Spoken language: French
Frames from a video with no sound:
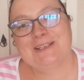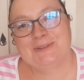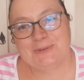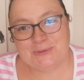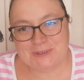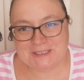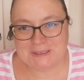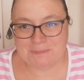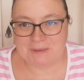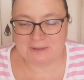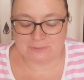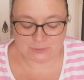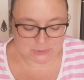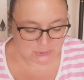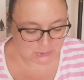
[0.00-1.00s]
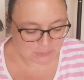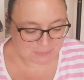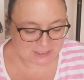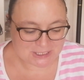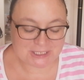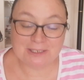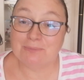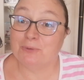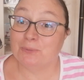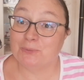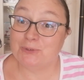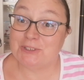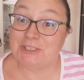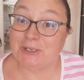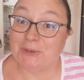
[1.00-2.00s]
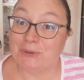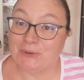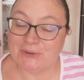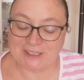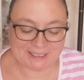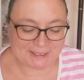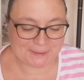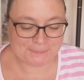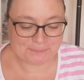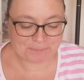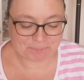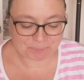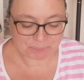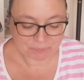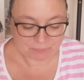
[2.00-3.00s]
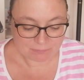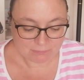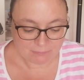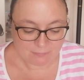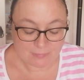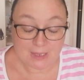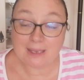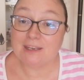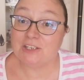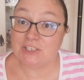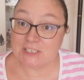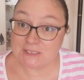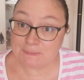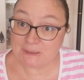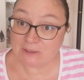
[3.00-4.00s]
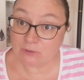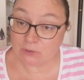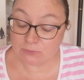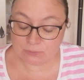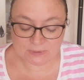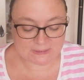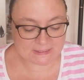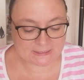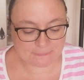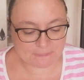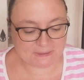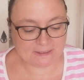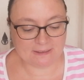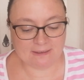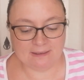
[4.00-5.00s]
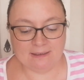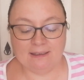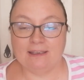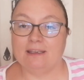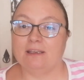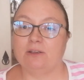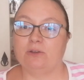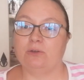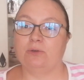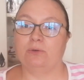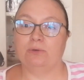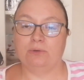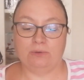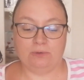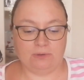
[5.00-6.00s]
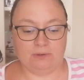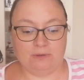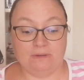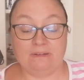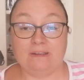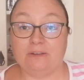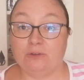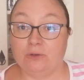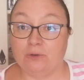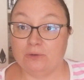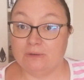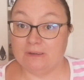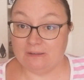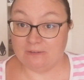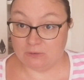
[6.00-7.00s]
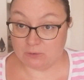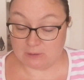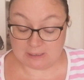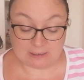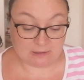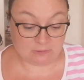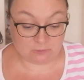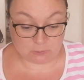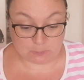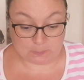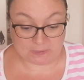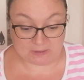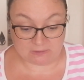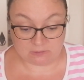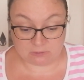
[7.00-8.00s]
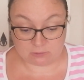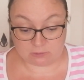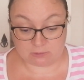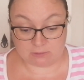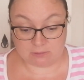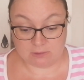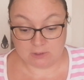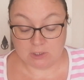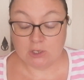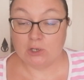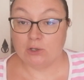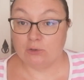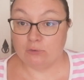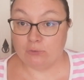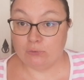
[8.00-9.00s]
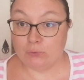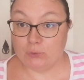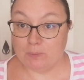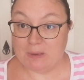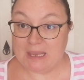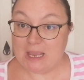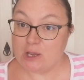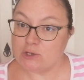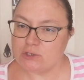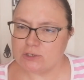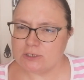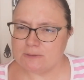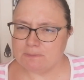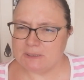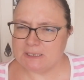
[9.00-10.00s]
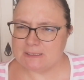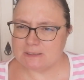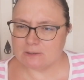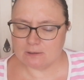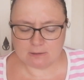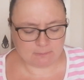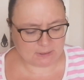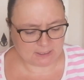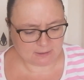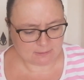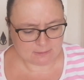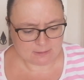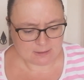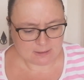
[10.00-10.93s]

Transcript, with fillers: à tous et bienvenue sur ma chaîne Mon Budget Coloré. J'espère que vous allez bien et que euh, cette rentrée scolaire se passe euh, sous de meilleurs auspices que les miens